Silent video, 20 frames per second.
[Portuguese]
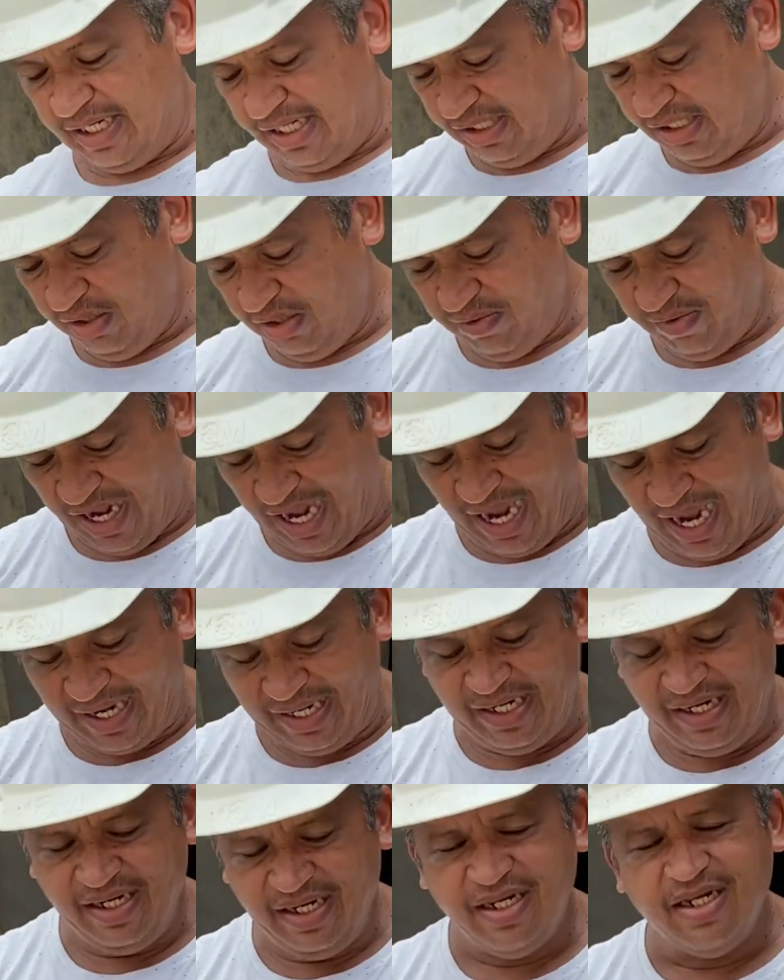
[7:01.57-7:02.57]
Então
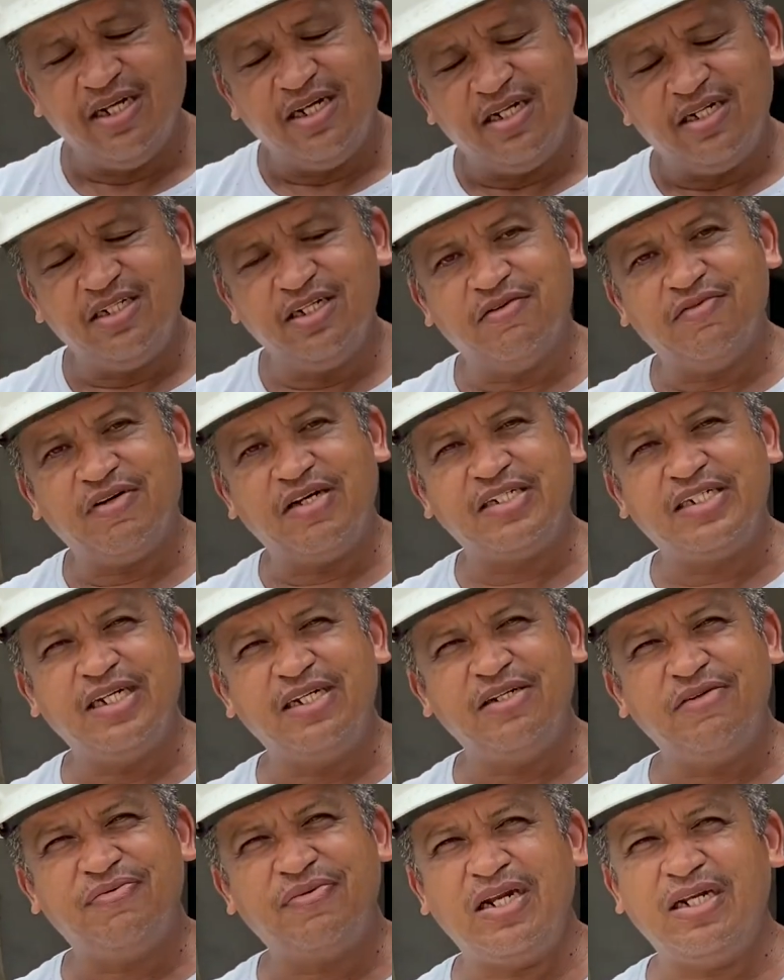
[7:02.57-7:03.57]
aqui não vai ser
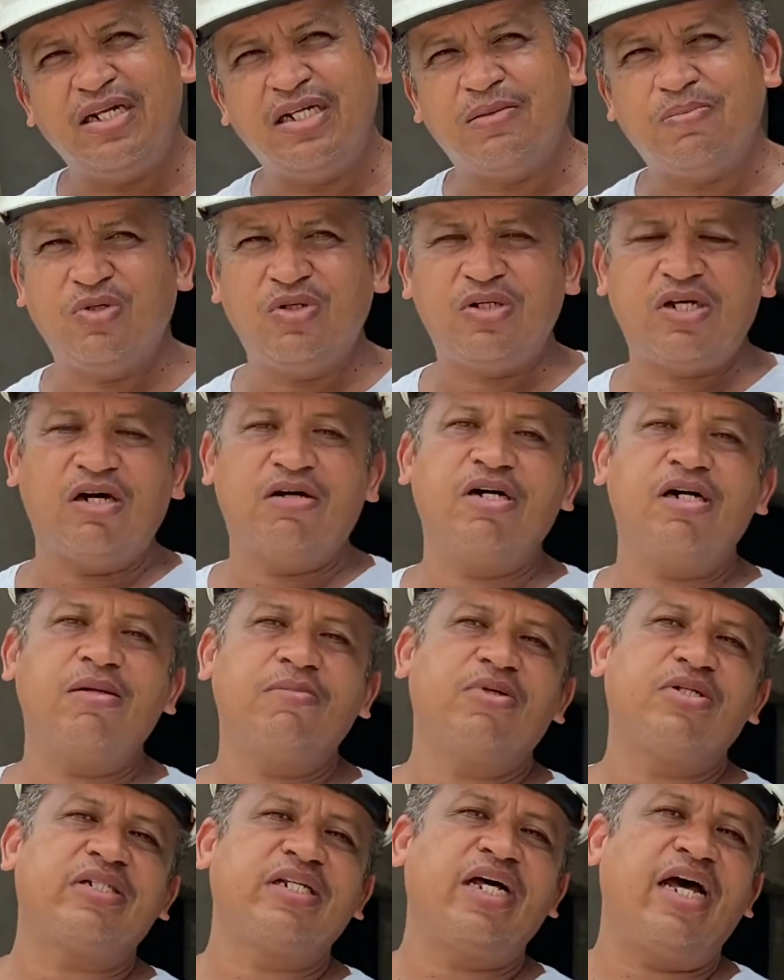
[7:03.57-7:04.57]
diferente, porque o
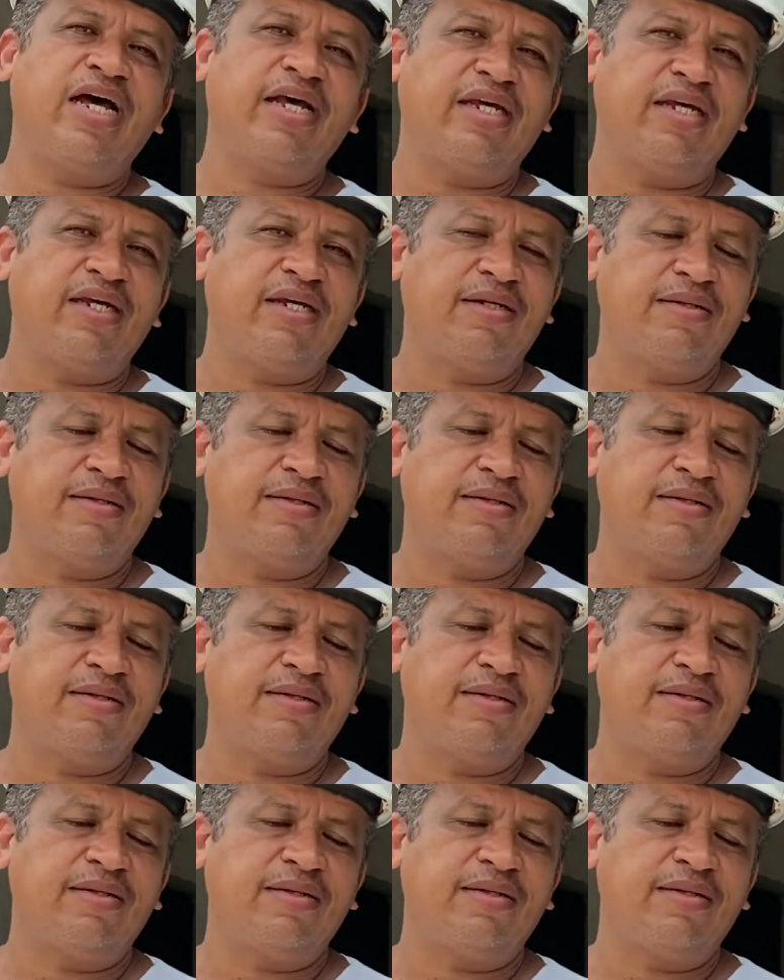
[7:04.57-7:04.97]
Rebotec